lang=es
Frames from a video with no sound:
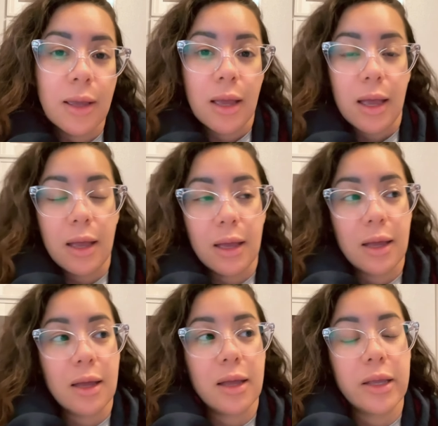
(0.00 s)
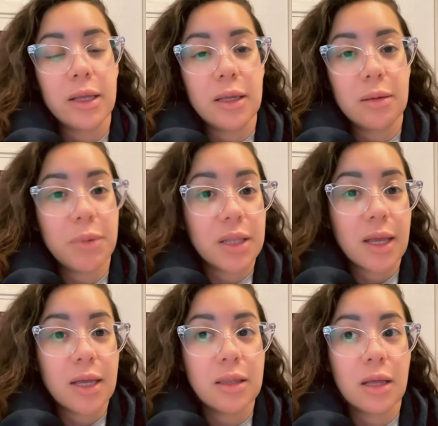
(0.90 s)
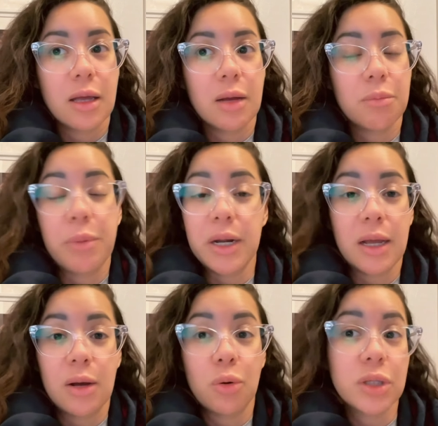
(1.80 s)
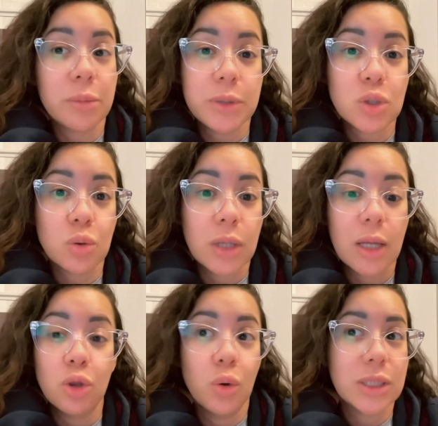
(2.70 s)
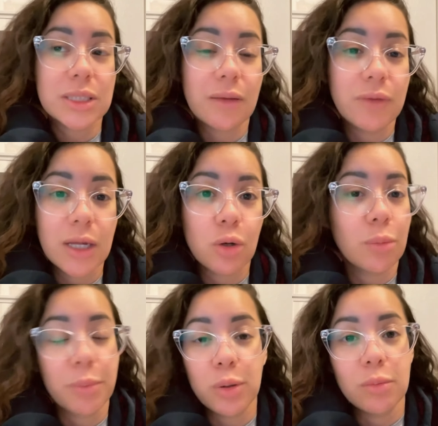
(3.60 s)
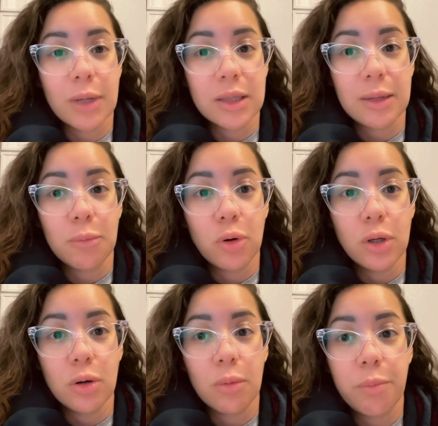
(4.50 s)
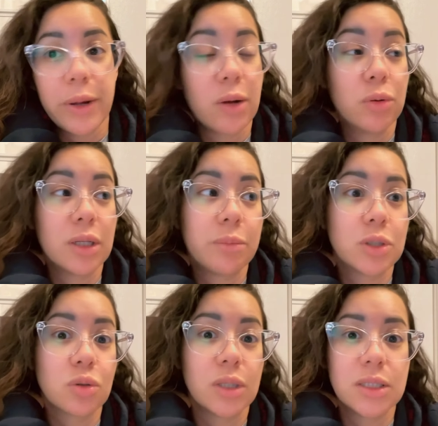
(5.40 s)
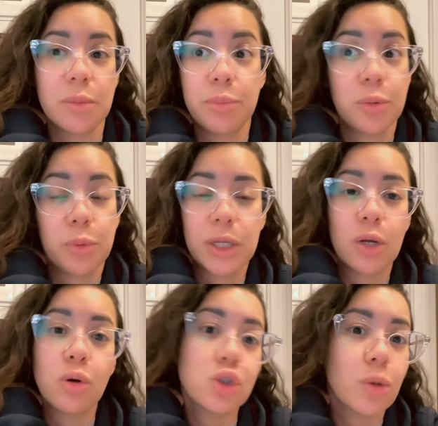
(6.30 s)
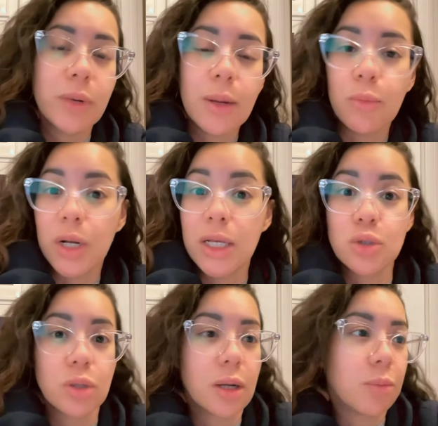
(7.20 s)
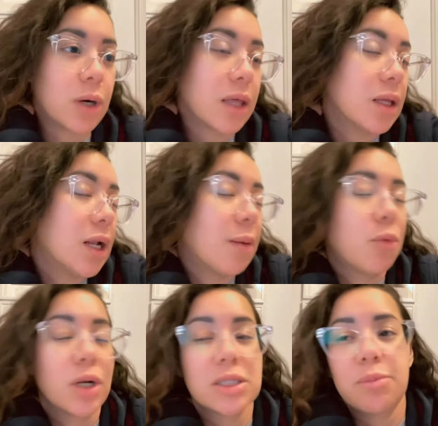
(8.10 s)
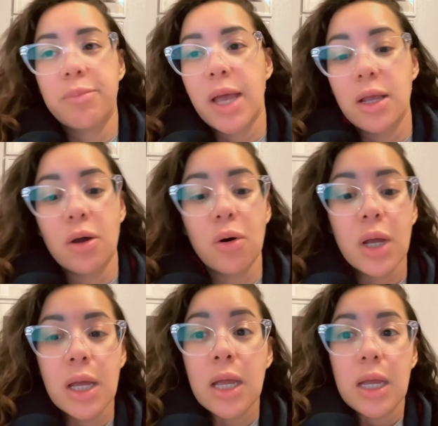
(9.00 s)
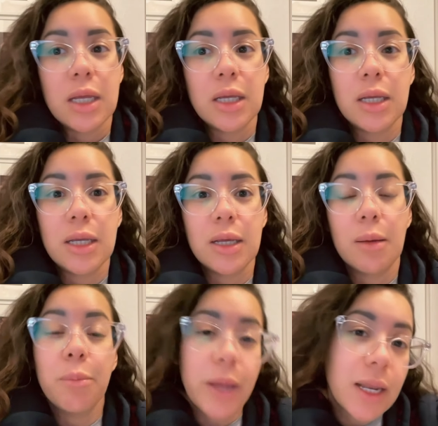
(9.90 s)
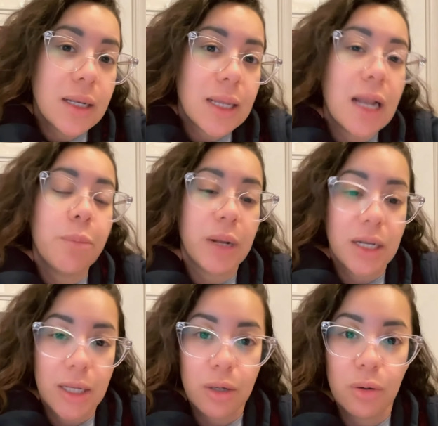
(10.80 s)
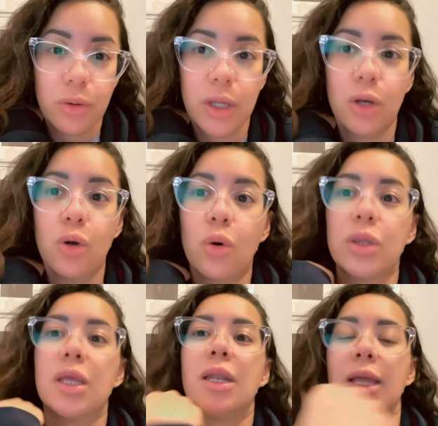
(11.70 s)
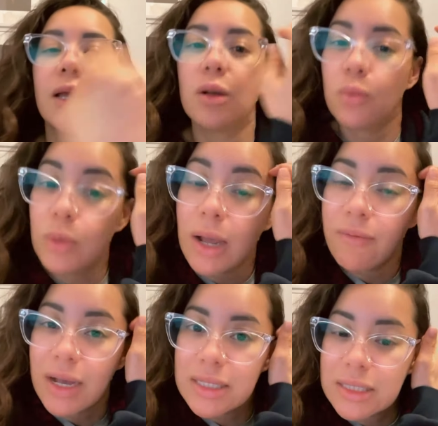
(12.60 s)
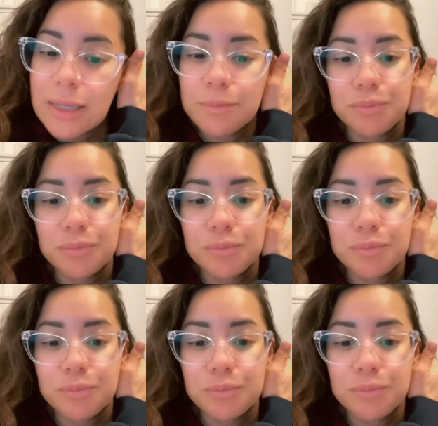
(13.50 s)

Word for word: ah, ¿verdad? Para otra persona no está bien romper un matrimonio. Para otra persona dice, pero ¿por qué no? Yo me enamoré y estoy enamorada y el amor es bello. Y ven el peligro de no tener una base